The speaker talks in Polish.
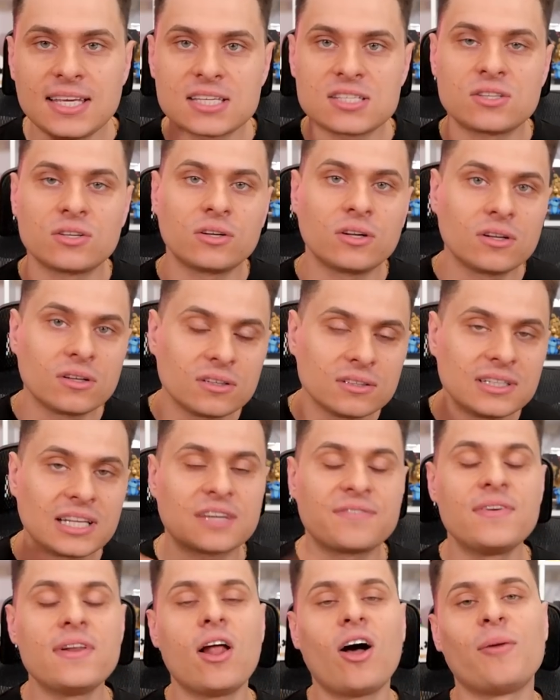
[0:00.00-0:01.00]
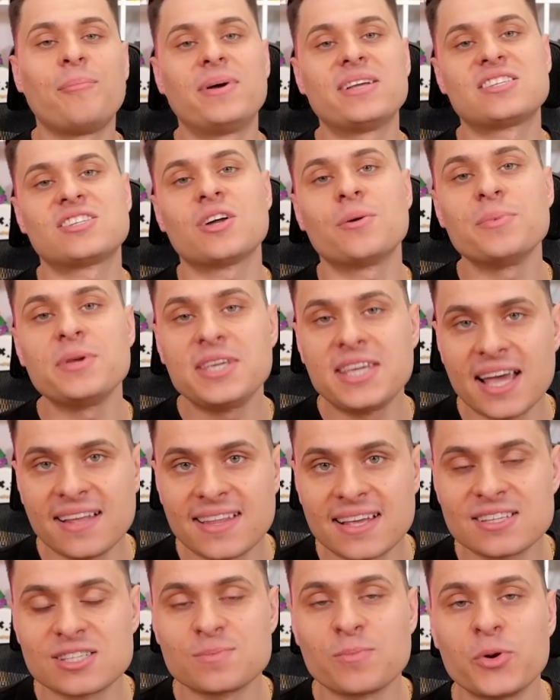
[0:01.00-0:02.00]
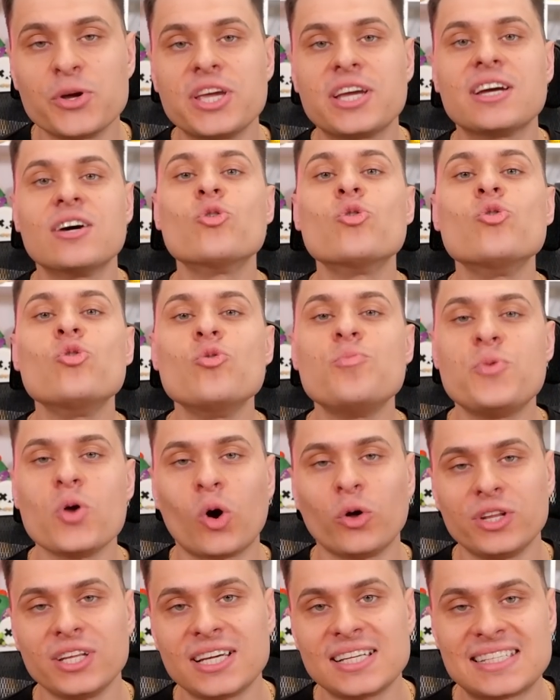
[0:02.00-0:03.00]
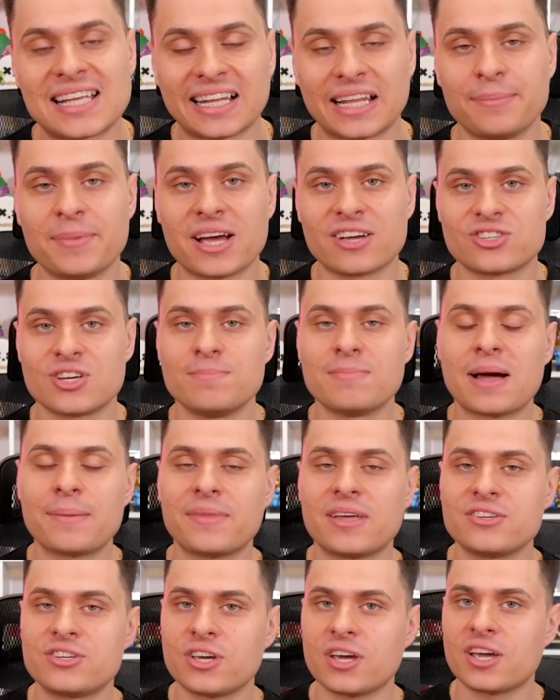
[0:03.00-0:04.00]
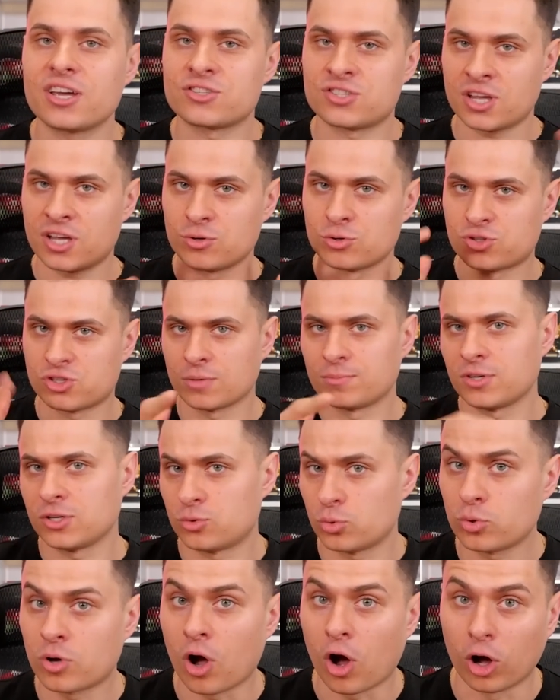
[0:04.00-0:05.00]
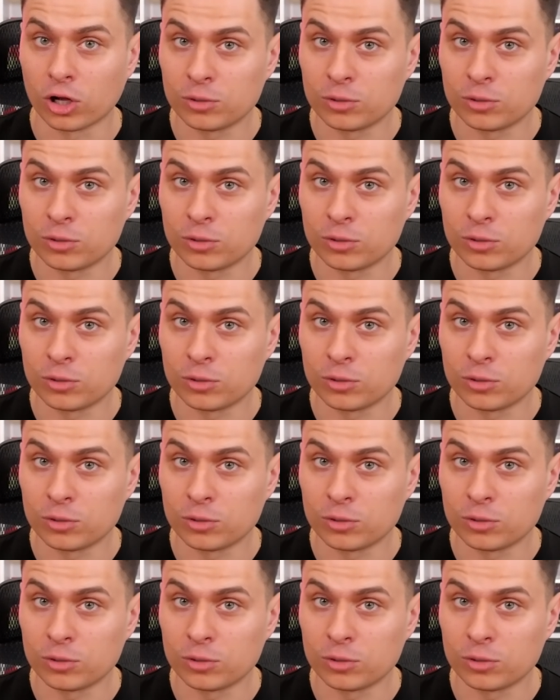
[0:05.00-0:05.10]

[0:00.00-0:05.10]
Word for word: Jest to na chwilę obecną jeden z moich ulubionych zadymiarzy. Mam nadzieję, że już ją niedługo